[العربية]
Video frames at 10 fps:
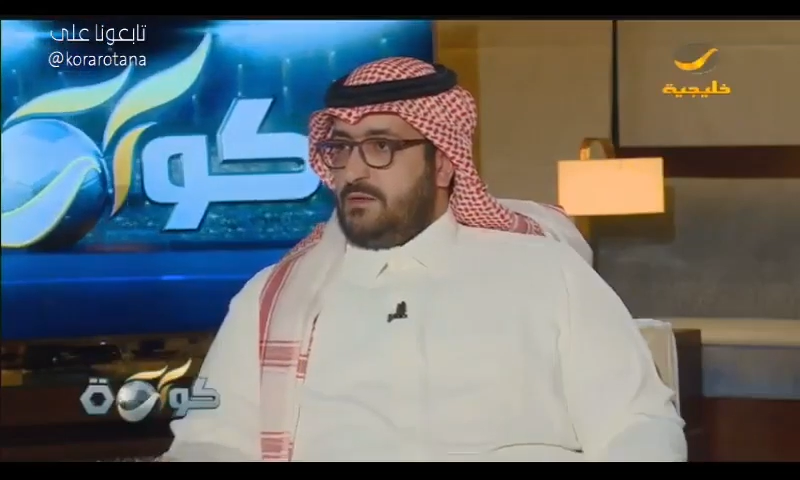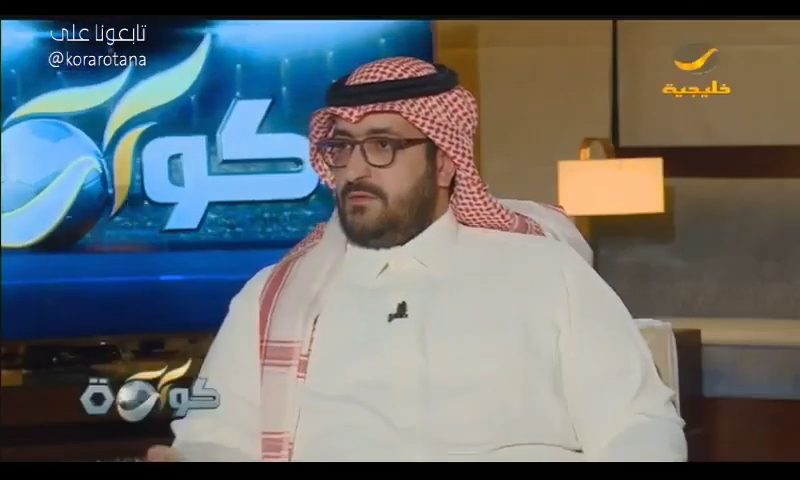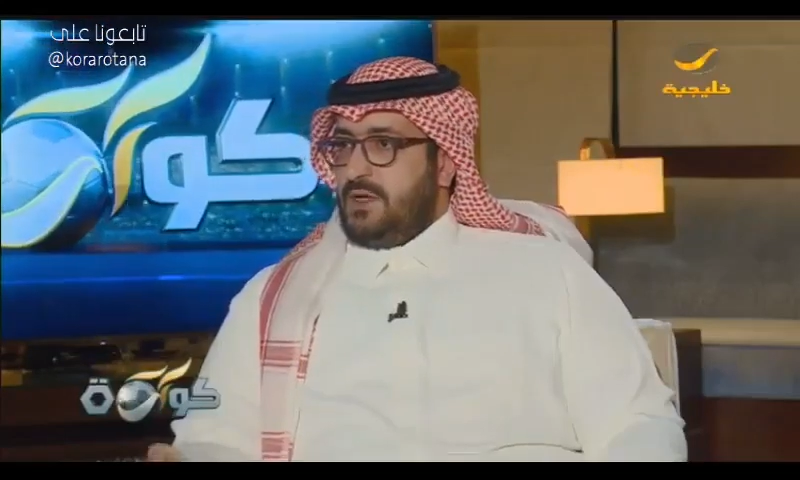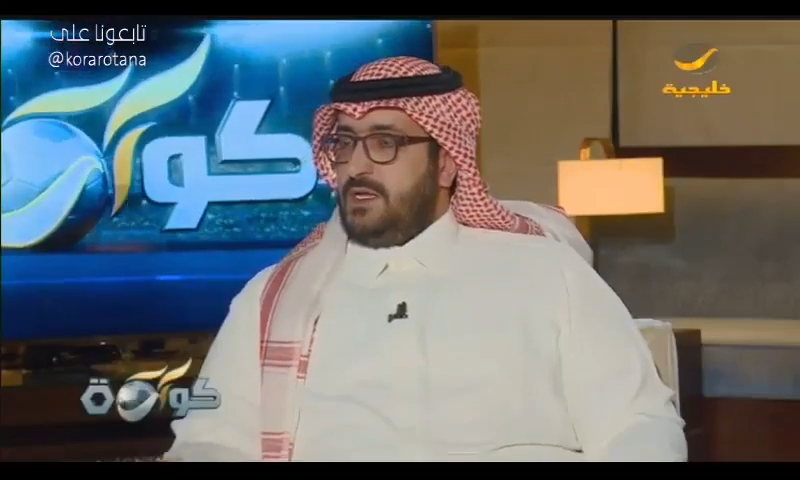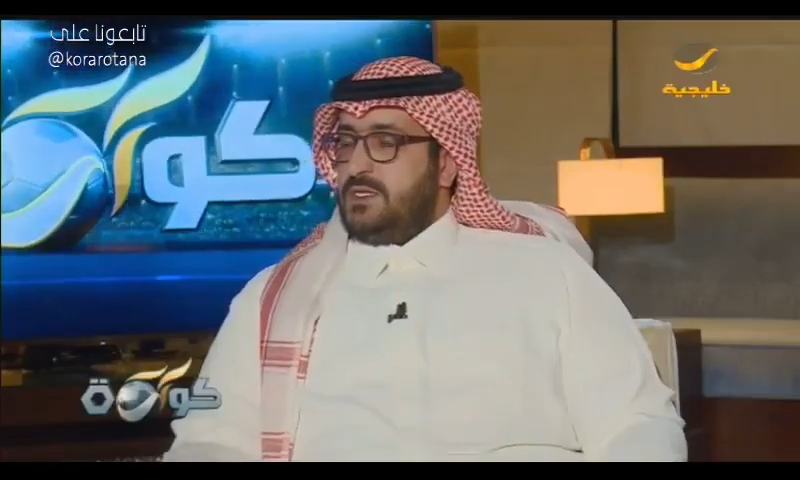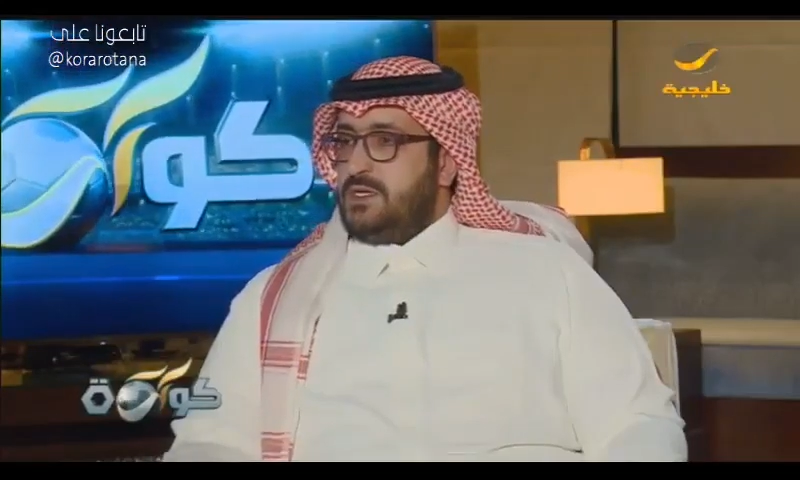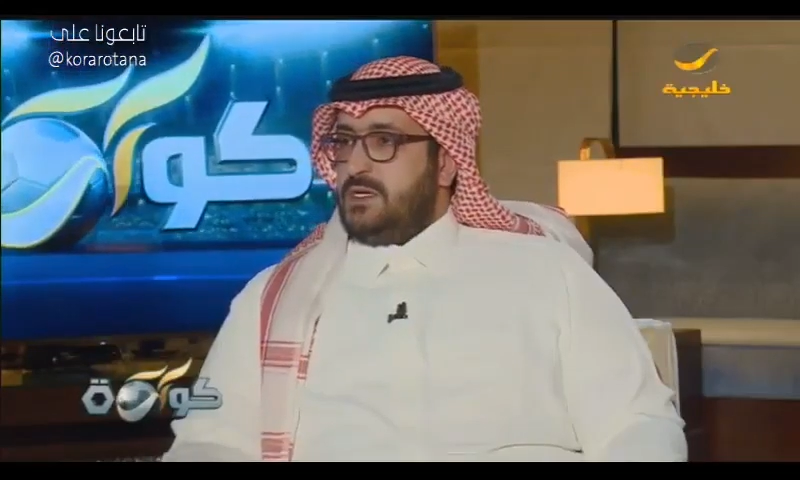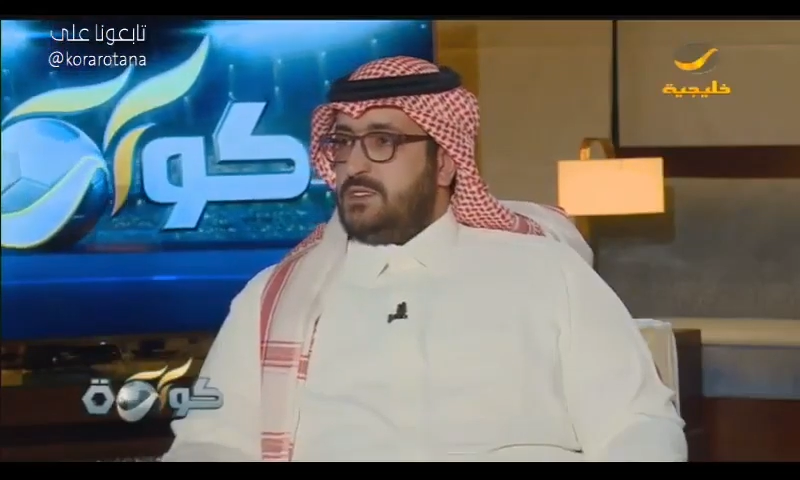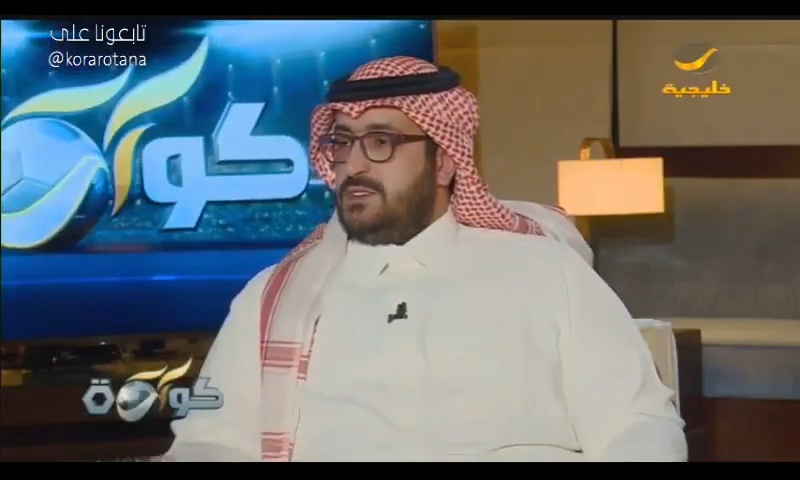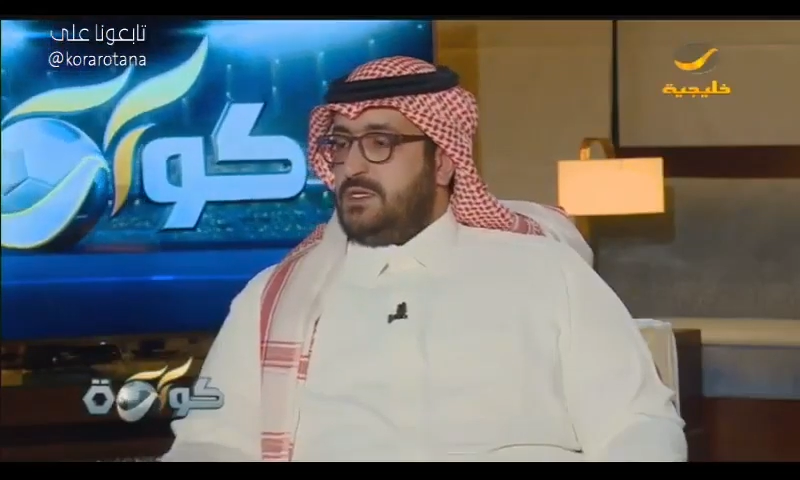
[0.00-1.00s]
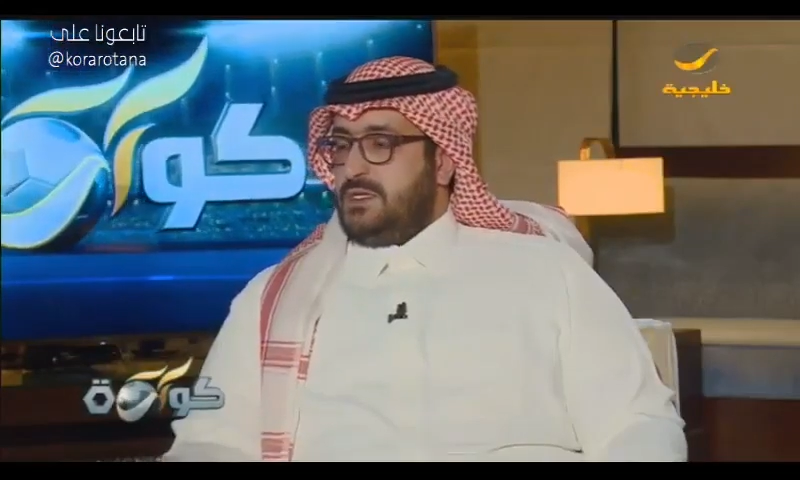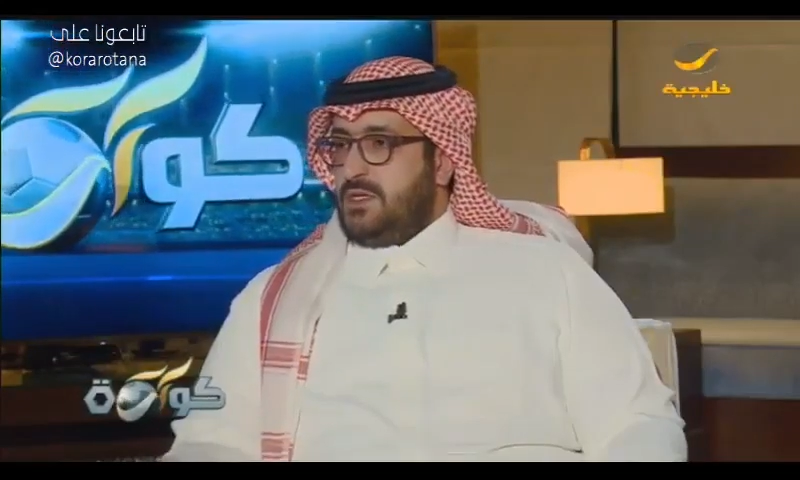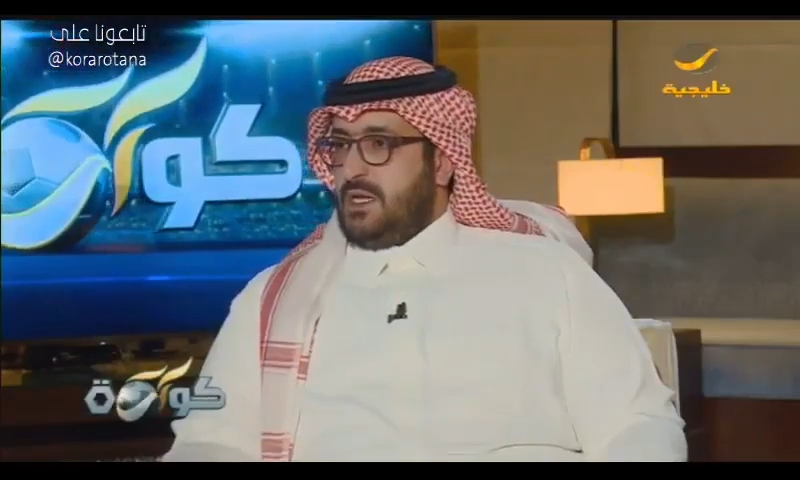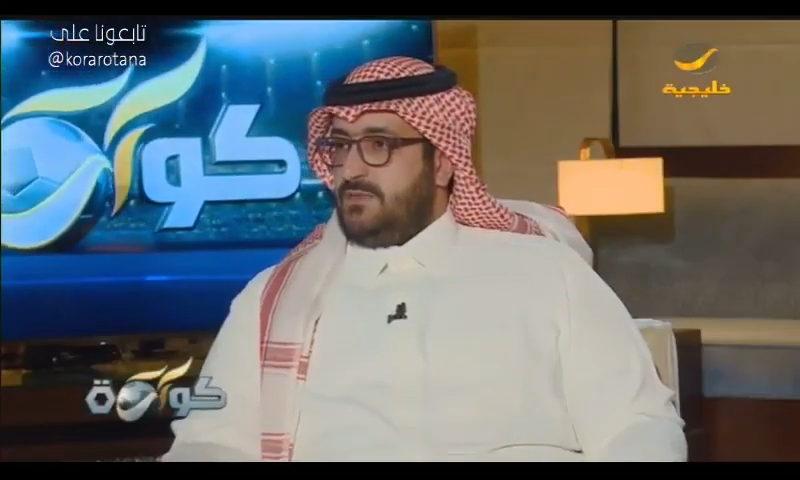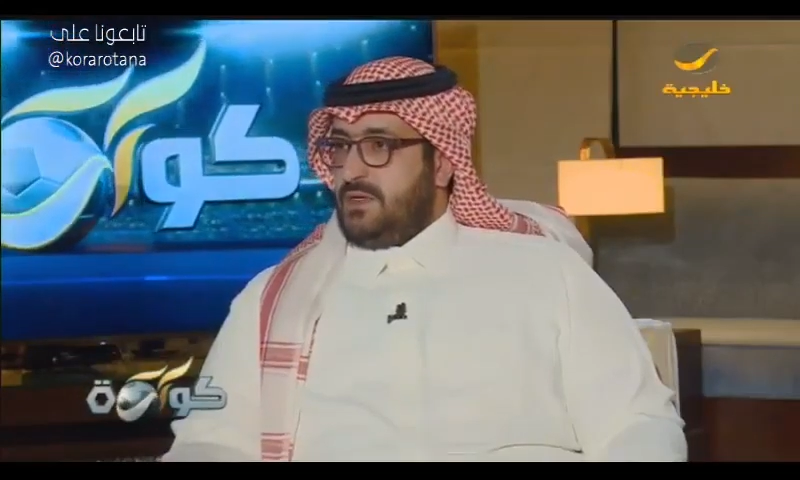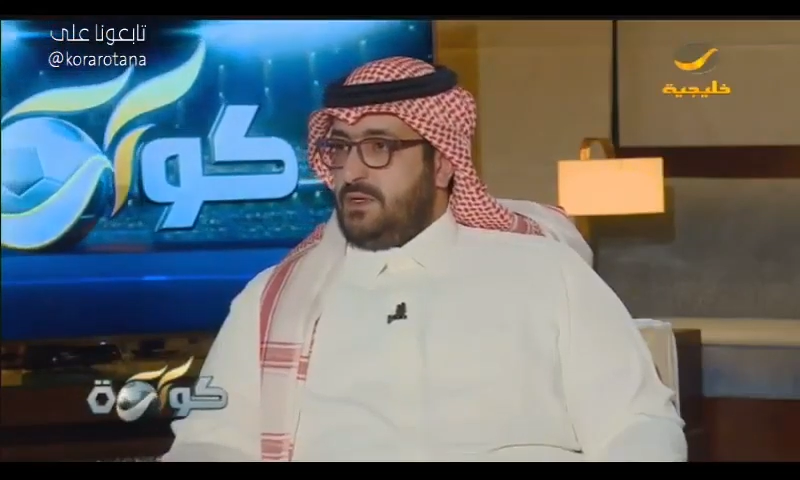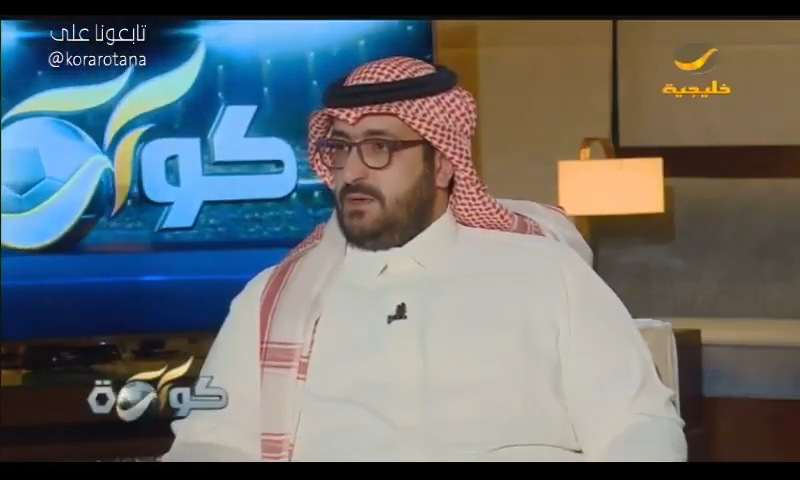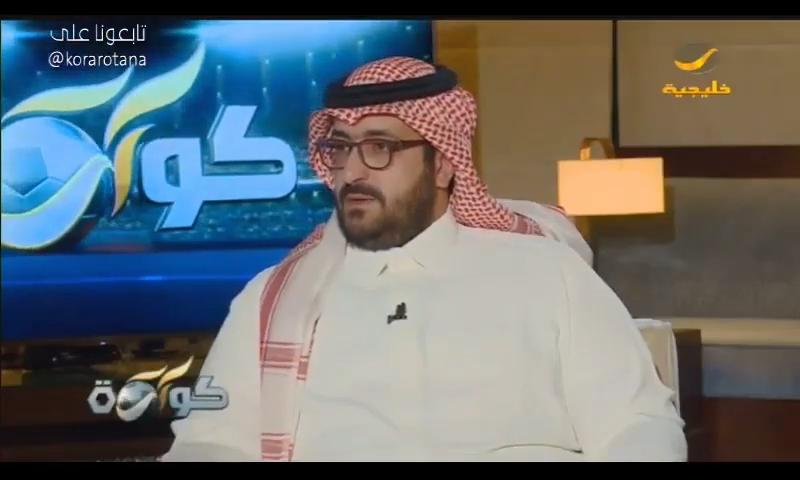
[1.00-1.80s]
فاحنا شغلنا جدا احترافي